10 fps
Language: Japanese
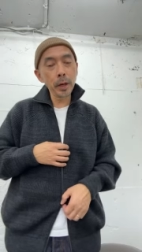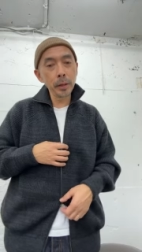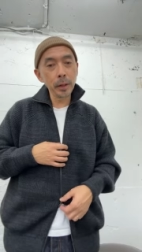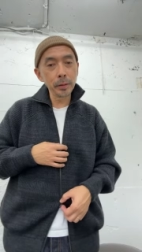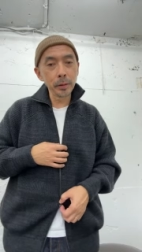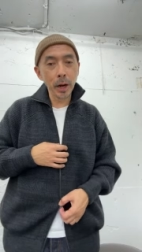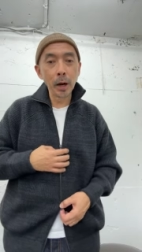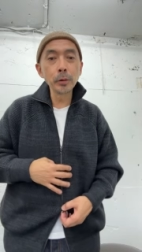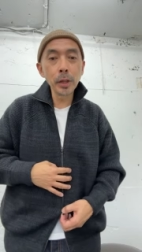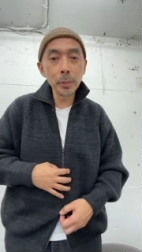カーディガンという
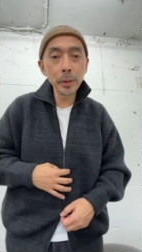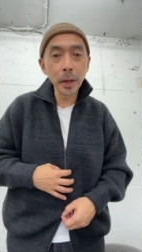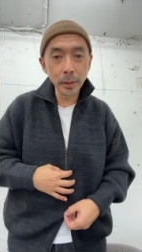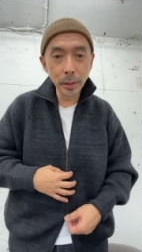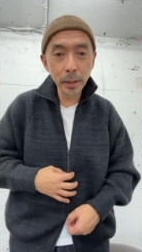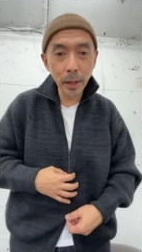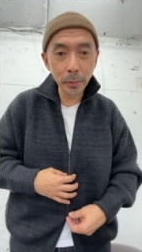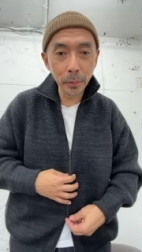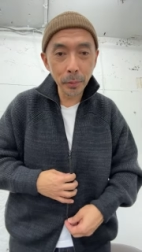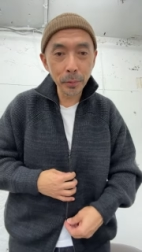かアウターみたいに、あ
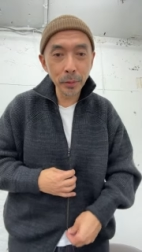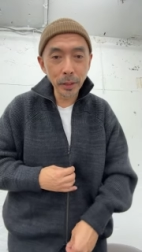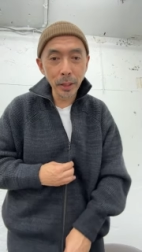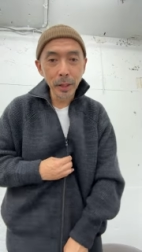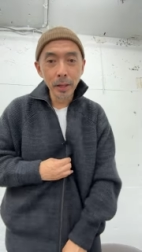の、本当に、